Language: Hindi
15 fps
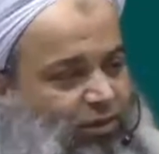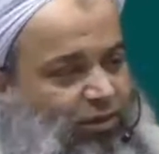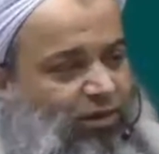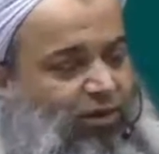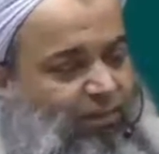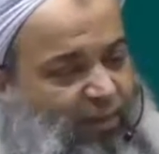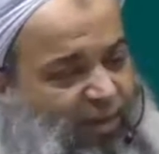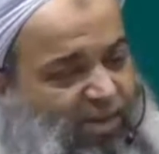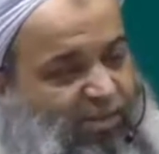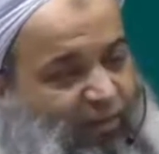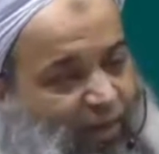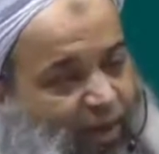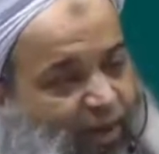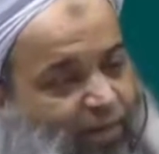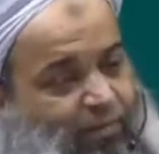जब
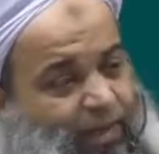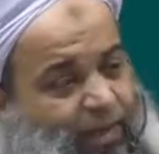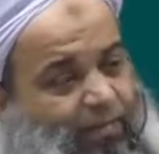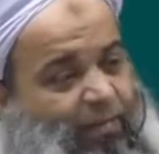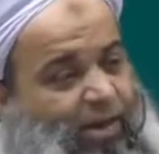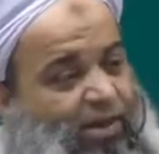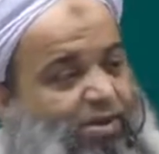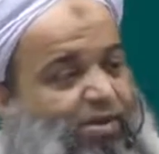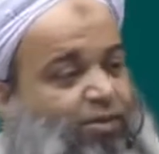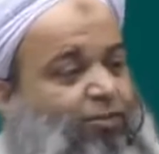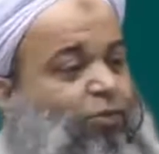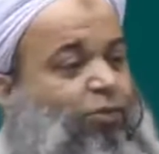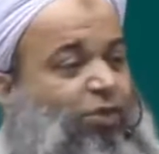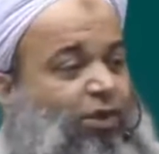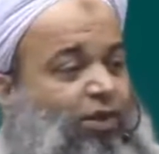मेज़बान मेहमान से
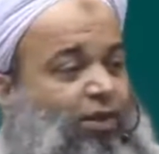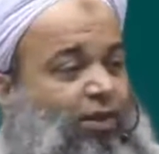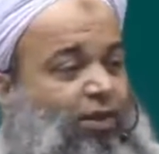पूछे